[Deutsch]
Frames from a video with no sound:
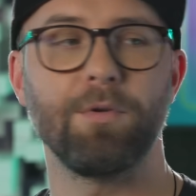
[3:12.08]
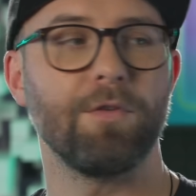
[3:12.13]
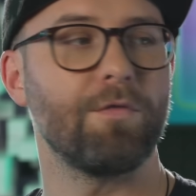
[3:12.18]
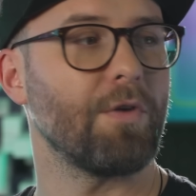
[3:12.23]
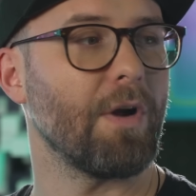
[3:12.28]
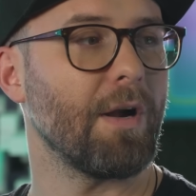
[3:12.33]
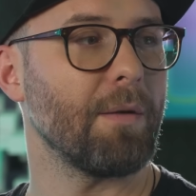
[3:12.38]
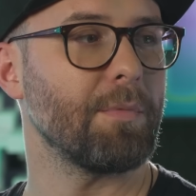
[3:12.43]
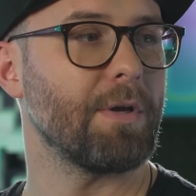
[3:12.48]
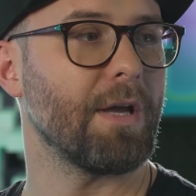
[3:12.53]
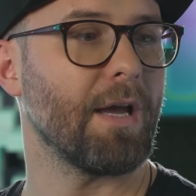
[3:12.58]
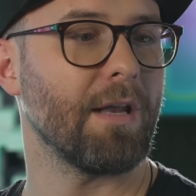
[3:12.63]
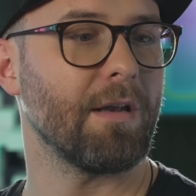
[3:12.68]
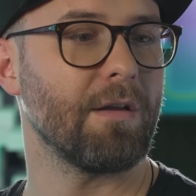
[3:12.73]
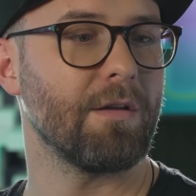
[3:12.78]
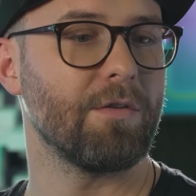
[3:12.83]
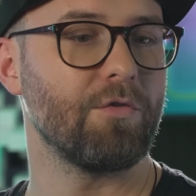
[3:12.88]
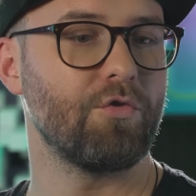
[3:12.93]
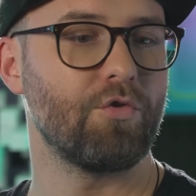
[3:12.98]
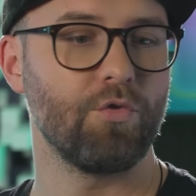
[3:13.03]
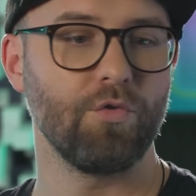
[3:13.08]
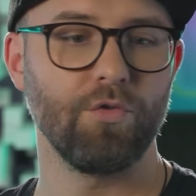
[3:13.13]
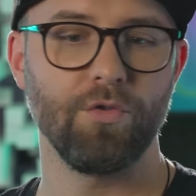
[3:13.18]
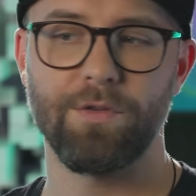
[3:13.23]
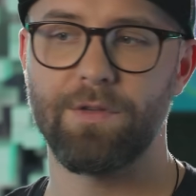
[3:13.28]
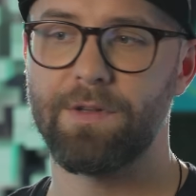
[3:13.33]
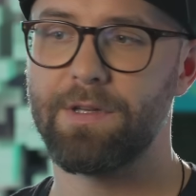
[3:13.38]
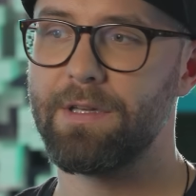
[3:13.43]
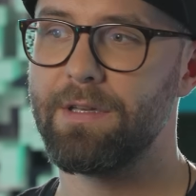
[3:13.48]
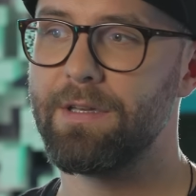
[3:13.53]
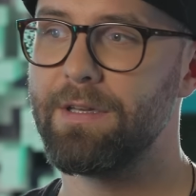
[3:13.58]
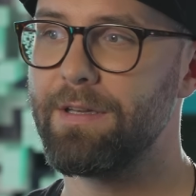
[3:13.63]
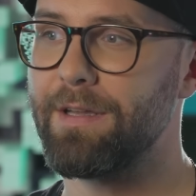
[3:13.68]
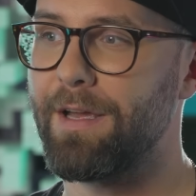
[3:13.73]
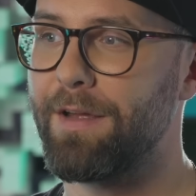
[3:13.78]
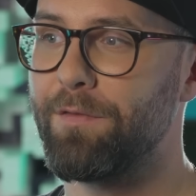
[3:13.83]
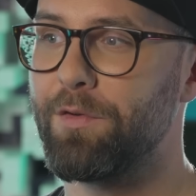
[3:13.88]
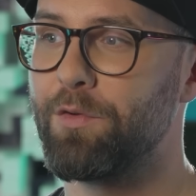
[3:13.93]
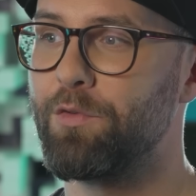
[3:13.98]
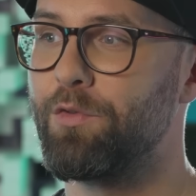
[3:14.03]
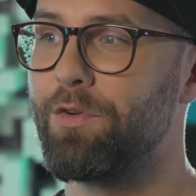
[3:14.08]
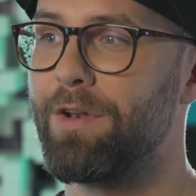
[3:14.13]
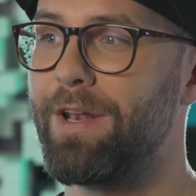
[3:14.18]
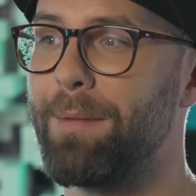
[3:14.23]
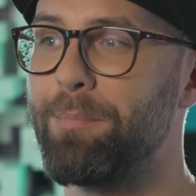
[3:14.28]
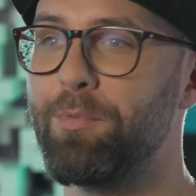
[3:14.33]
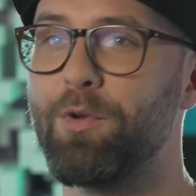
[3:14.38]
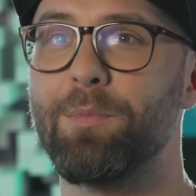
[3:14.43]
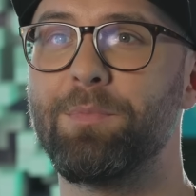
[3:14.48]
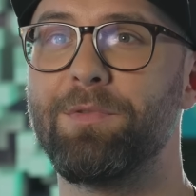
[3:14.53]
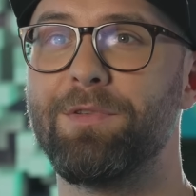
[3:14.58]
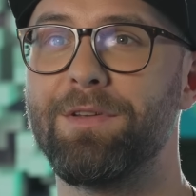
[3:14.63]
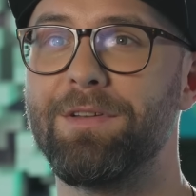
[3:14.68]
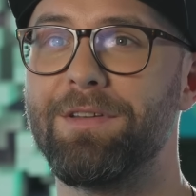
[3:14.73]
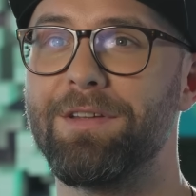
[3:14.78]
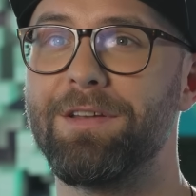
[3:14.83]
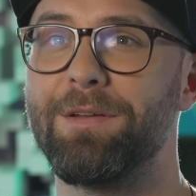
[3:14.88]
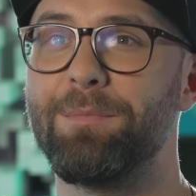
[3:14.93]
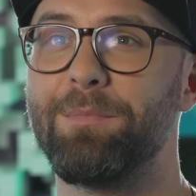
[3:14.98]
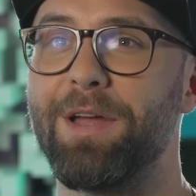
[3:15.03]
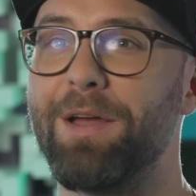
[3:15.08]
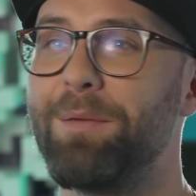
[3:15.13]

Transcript: bin vor allem gerne in Studios, die nicht einfach nur ein Laptop sind in einem